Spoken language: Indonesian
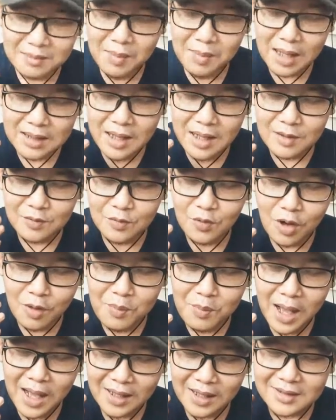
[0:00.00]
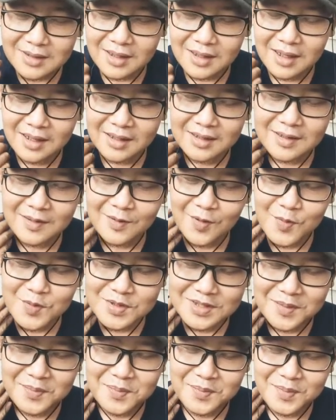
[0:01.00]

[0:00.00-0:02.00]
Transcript: badan gue banget dan akhirnya gue bisa